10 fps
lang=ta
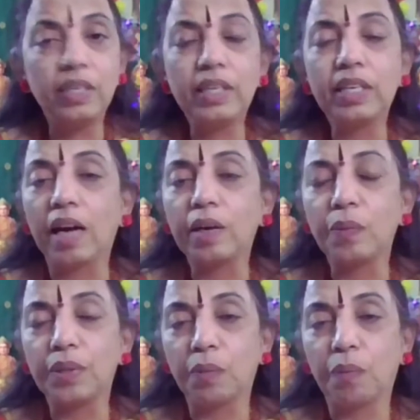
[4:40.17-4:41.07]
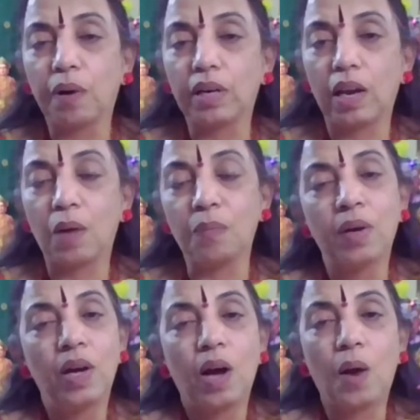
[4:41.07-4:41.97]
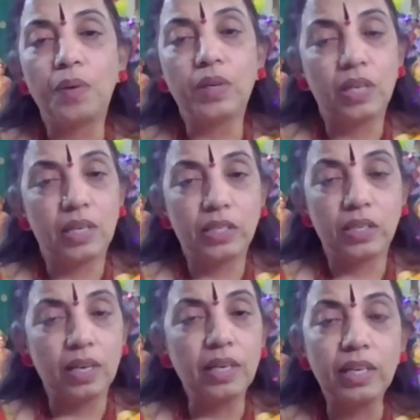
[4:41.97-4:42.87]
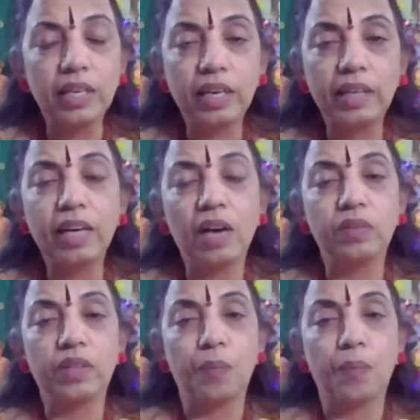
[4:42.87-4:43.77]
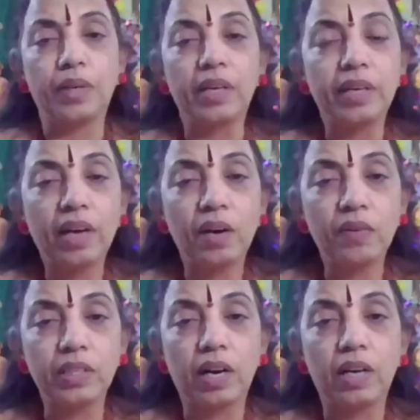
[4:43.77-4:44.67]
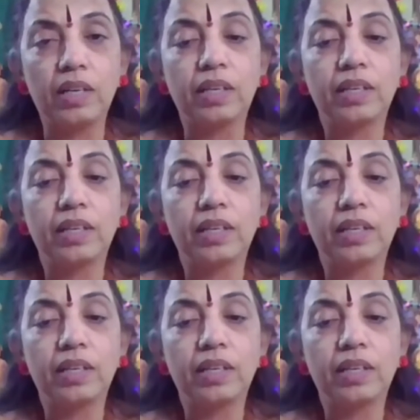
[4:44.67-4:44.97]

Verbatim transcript: இன்னைக்கு யார பத்தி பார்க்கலாம் அப்படின்னு நினைச்சேன்னா இன்னைக்கு இரண்டாவது அம்மன் இரண்டாவது நாள்